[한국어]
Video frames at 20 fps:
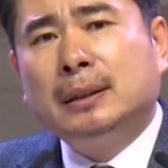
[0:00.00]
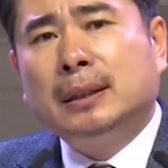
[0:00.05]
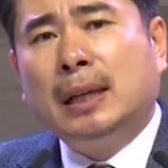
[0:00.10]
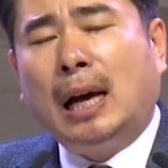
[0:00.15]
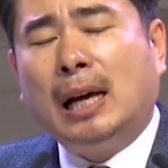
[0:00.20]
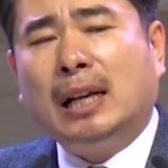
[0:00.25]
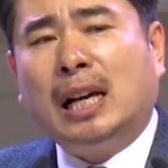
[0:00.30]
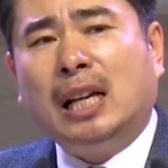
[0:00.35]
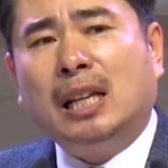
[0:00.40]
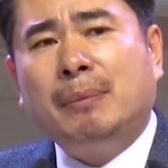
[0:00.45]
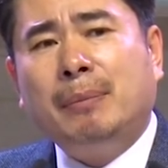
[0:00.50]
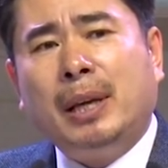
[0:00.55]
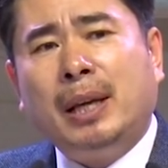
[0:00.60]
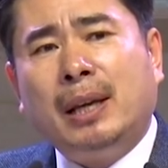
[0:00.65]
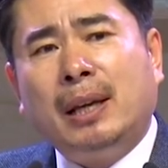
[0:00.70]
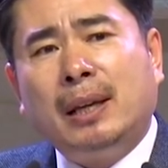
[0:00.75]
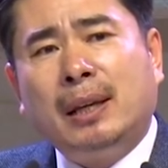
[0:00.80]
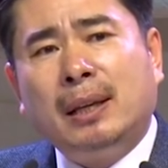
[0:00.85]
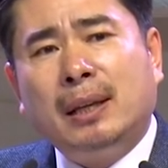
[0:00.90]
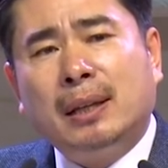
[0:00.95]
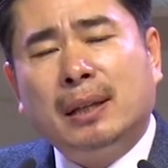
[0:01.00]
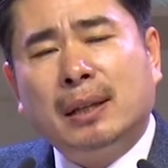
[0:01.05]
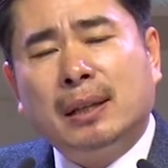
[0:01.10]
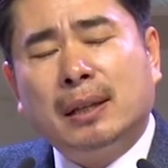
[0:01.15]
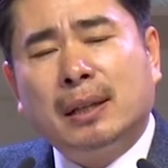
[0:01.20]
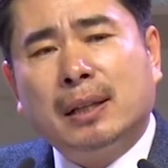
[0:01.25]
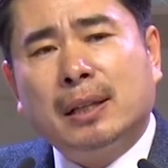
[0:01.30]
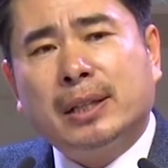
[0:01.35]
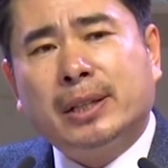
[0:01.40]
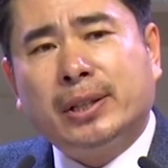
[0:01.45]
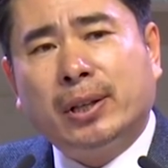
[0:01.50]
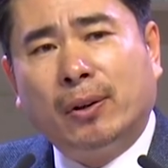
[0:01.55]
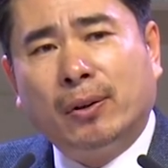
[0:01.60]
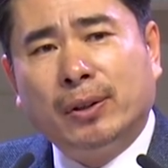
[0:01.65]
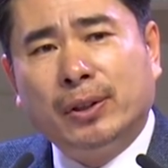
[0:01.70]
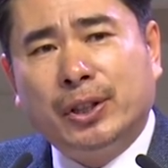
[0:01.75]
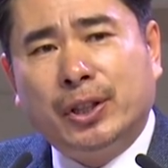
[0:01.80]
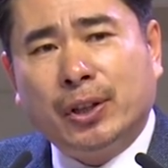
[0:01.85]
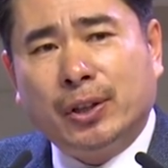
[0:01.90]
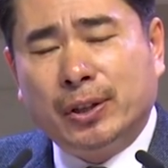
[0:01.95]
하나님의
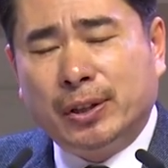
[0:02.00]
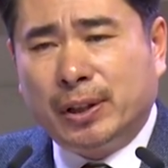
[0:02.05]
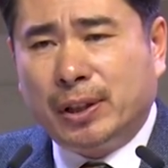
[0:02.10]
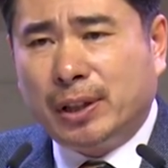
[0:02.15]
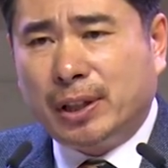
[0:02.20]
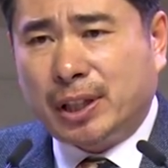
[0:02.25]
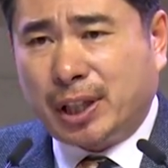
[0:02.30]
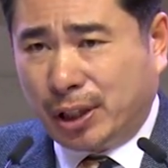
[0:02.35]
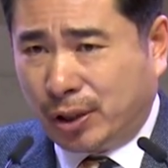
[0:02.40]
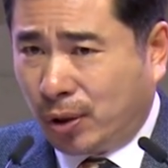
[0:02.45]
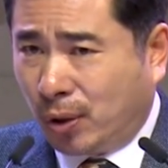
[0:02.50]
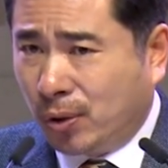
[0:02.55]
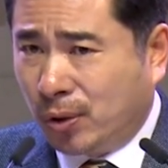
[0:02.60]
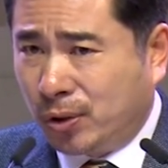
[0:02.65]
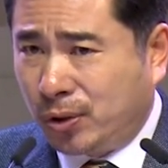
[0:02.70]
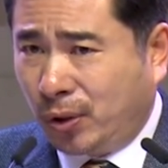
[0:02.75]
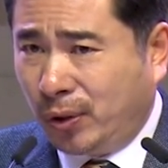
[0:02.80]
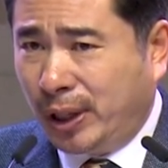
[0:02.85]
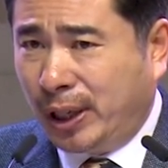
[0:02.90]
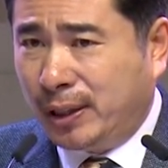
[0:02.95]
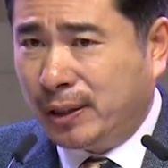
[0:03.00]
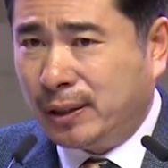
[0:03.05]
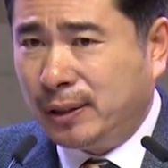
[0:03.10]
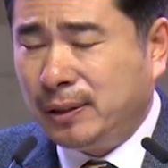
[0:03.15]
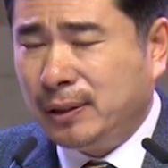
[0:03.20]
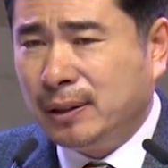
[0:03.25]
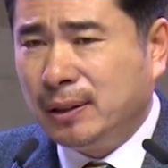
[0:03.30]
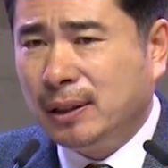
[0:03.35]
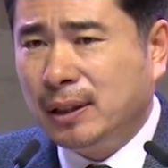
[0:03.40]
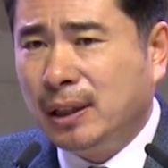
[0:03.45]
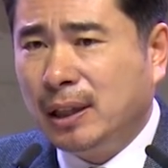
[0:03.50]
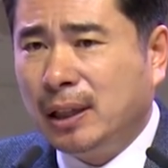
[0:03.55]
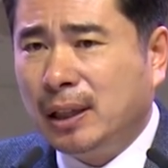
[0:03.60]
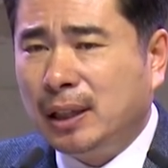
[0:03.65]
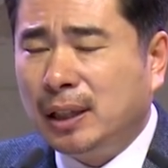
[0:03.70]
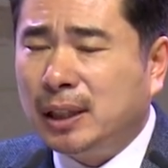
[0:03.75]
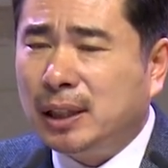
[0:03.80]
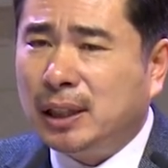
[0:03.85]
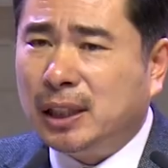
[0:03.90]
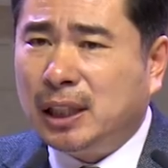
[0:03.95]
성전 지성소에는
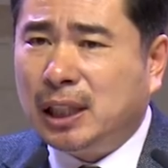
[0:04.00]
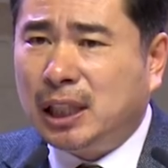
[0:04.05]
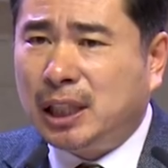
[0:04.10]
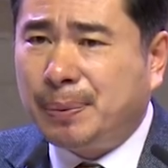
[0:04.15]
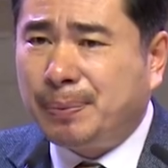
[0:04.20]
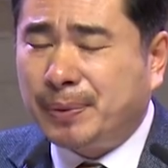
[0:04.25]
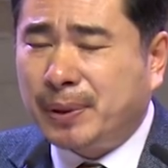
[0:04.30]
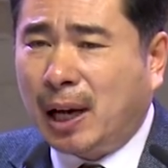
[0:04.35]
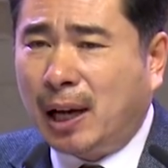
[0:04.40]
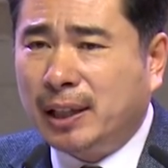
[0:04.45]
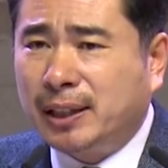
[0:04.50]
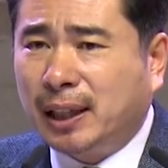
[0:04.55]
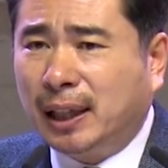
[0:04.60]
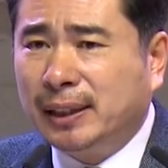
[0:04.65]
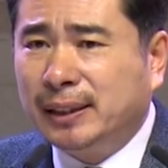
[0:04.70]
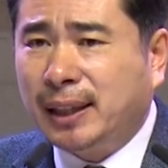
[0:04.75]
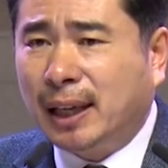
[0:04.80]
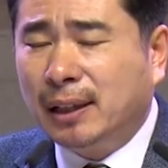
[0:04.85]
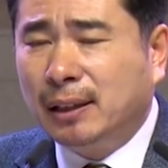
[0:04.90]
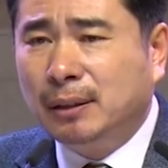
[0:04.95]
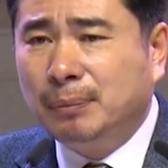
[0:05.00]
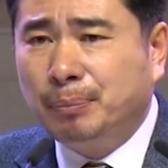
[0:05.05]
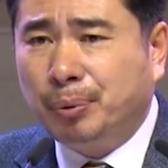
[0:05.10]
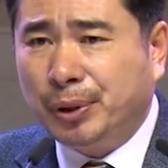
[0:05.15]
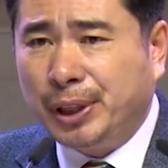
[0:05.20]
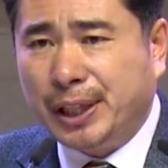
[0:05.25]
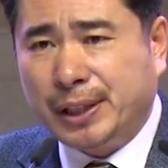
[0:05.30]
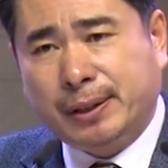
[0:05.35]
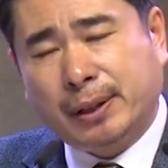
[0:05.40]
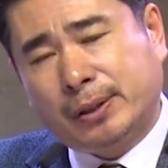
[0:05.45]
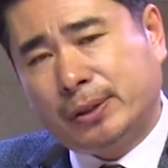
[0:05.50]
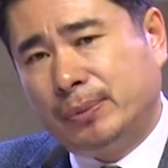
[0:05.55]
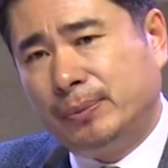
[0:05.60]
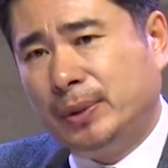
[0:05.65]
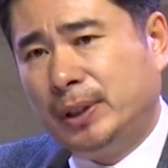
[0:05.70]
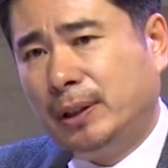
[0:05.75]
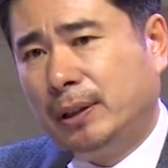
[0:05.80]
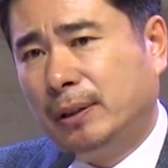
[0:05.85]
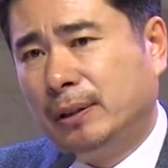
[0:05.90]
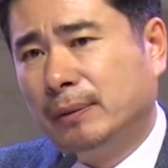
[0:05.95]
24시간 타는 불이
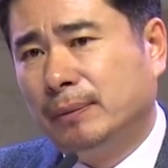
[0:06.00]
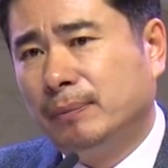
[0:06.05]
있었습니다.